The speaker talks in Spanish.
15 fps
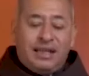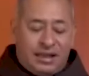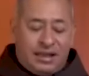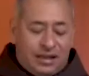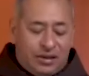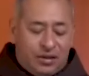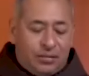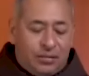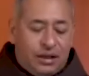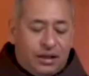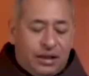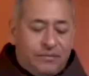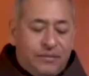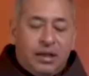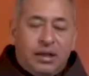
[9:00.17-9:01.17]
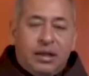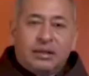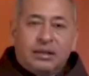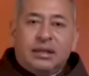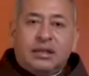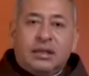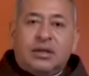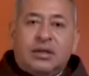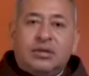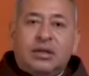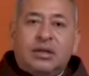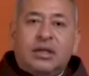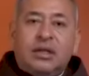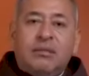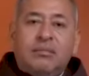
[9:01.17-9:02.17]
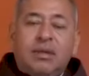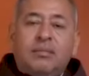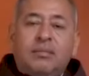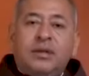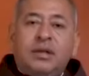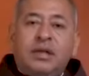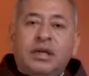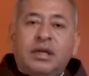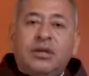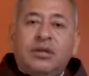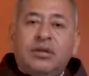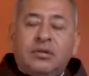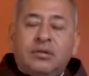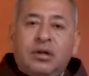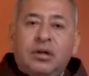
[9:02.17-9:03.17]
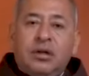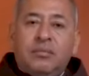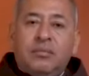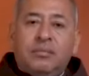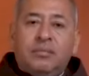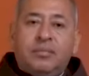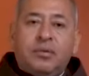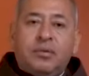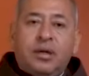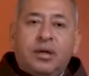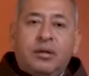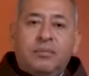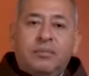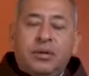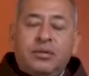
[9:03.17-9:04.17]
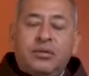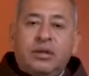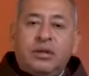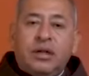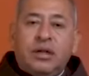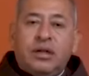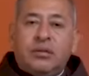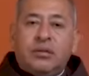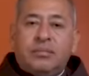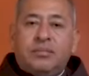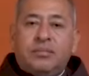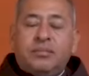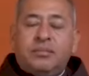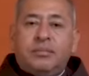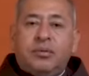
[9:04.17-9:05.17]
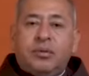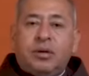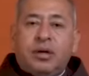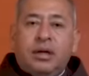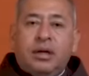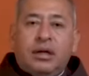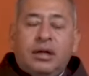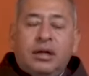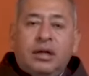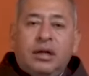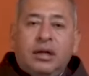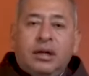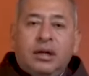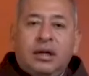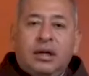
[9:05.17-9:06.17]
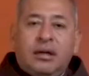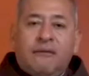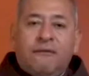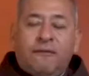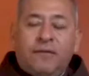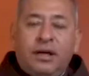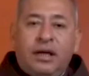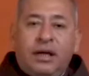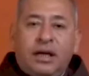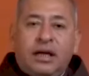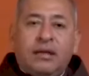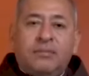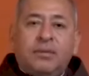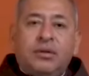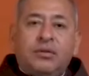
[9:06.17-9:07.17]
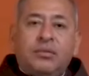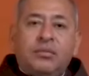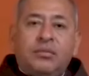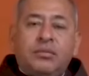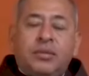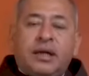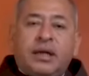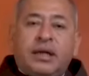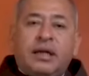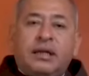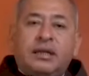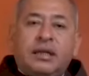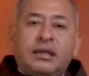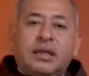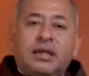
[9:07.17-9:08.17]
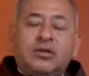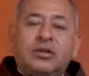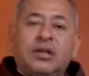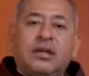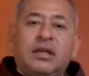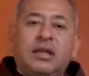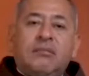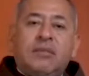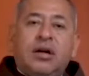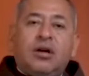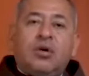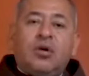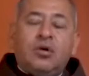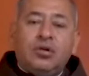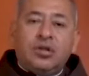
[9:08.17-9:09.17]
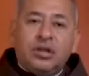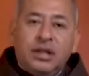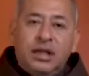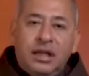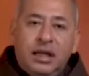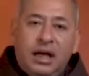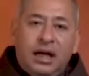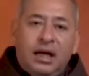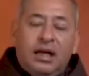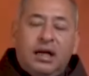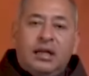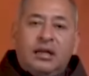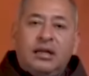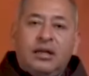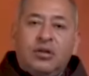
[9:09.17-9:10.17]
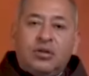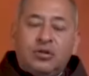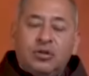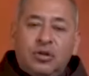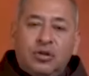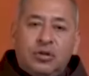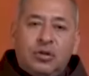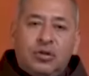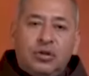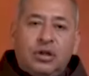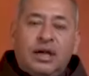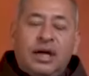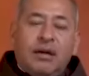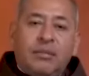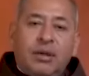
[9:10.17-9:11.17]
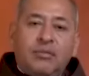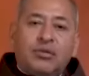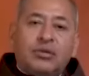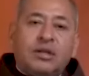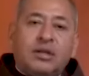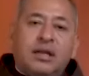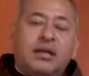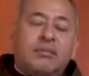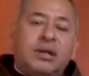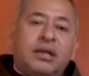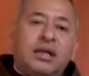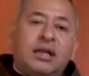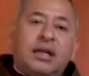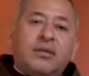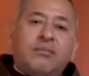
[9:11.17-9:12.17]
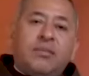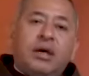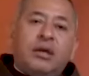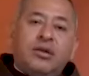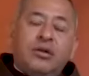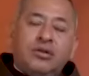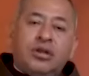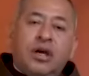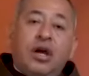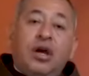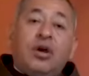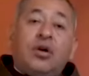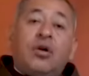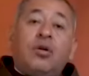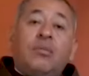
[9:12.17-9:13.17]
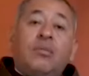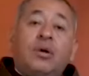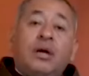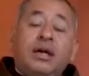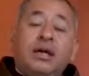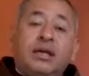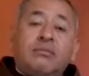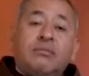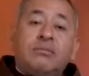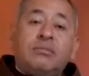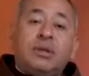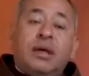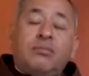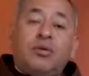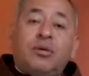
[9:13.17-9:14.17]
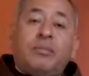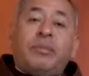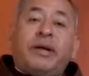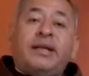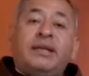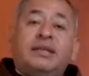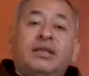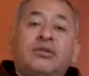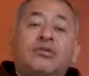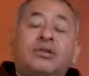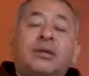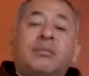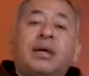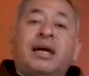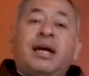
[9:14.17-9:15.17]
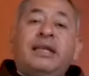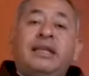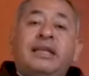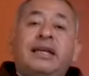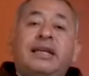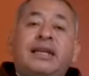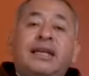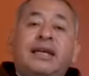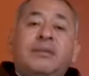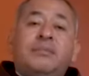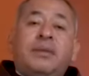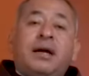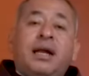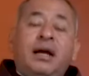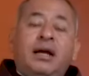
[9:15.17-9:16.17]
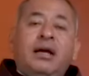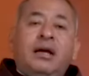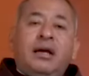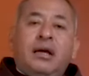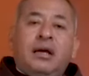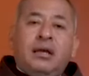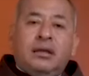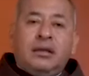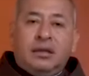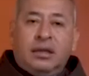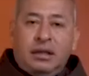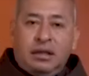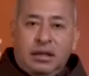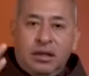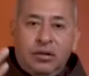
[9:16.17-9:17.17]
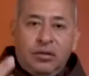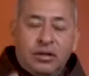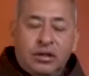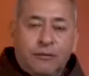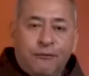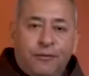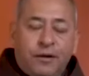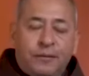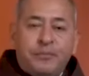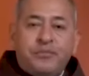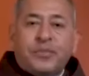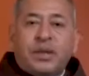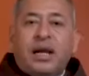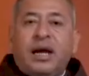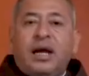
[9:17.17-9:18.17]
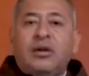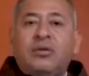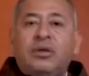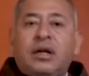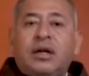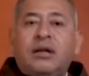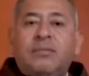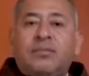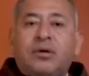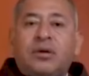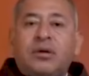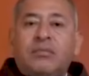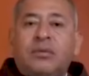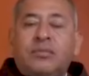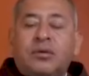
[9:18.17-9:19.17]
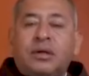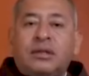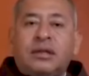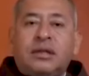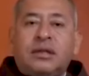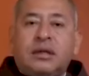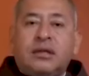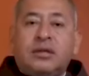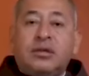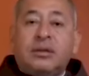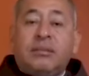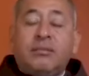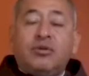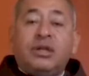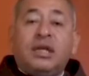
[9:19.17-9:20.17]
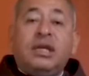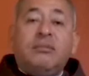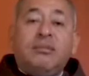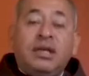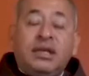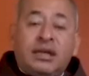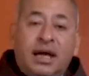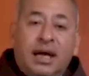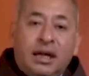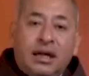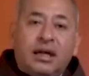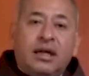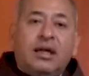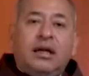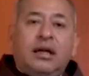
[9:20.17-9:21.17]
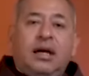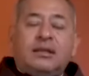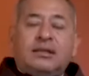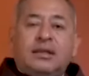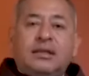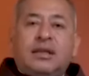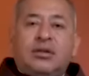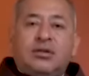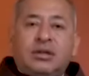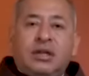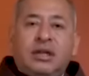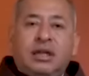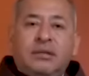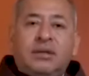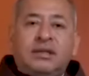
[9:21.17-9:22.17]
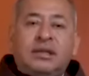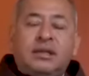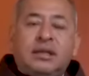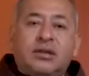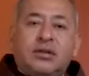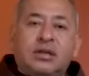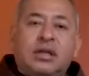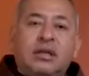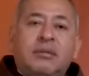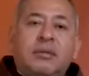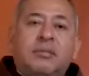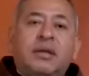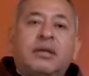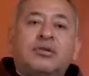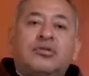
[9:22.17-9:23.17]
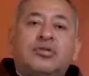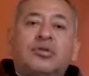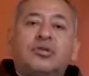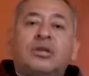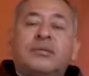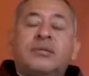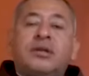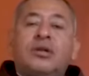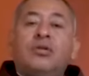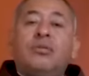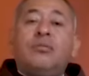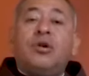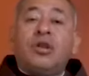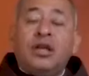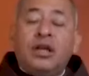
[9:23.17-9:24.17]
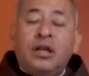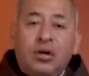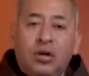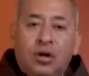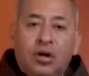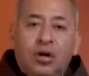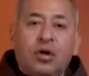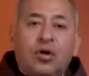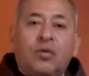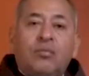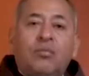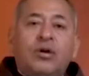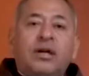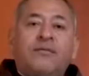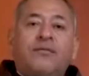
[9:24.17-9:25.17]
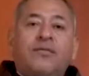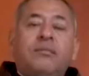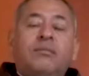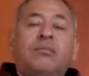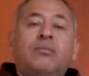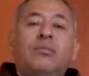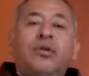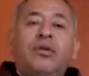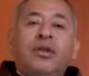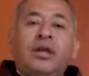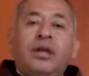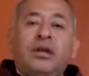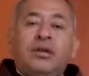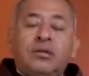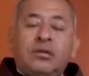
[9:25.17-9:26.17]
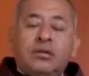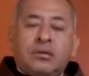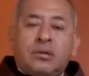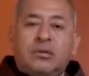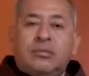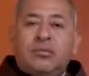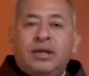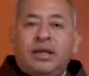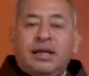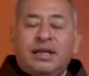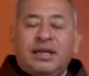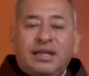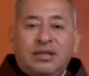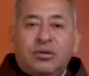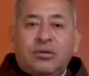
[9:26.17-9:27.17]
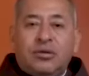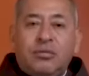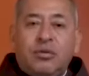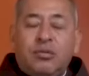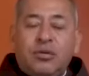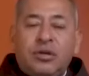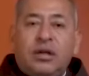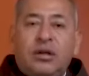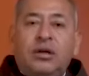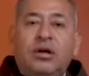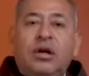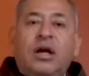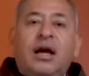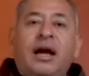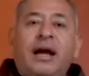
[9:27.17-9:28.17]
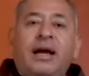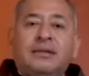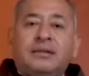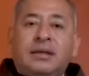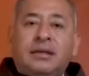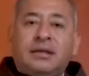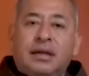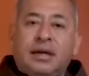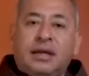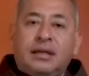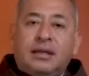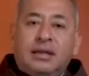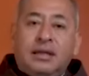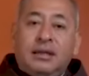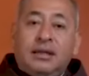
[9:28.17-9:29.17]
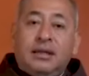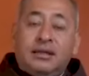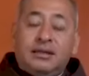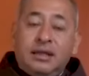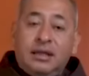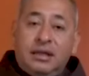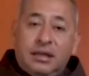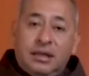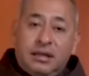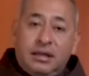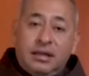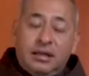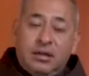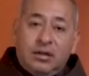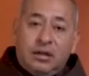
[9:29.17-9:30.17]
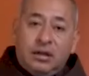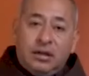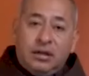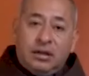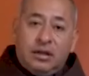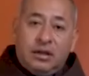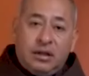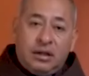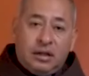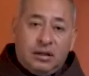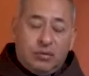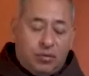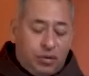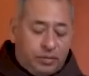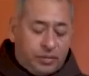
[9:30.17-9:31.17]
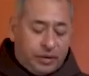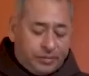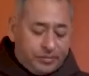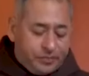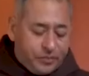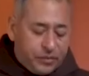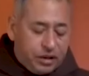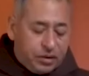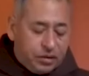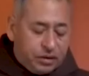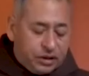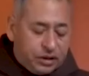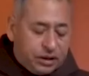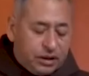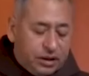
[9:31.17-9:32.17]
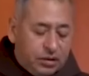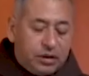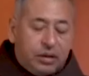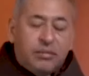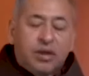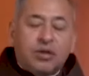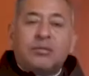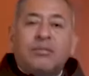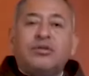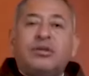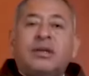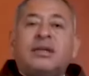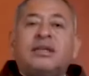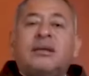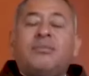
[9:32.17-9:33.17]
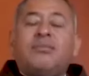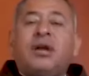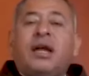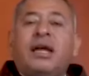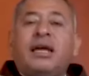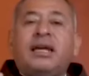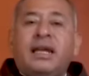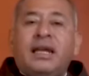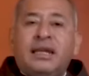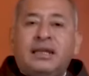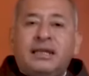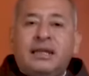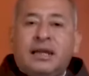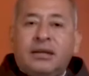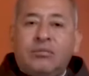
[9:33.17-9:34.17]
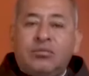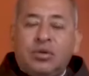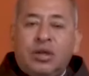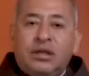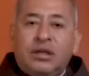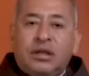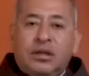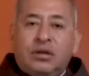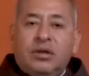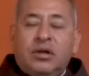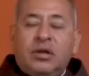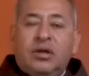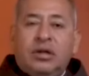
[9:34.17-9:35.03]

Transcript: día de la novena a Santa Rosa de Lima pidiendo por el Perú entero, por la, eh, fe en el Perú, para que Santa Rosa de Lima consiga de nosotros que amemos de tal manera a Dios como ella, un amor parecido, semejante al de ella, para, teniendo esa fe, ayudar al prójimo, porque nos debemos imitar a Santa Rosa de Lima. Santa Rosa de Lima para nosotros debe ser un modelo, como ella fue modelo, como ella quiso como modelo a Santa Catalina de Siena en, en Europa. Entonces, queridos hermanos, vamos a rezar por la iglesia en el mundo entero.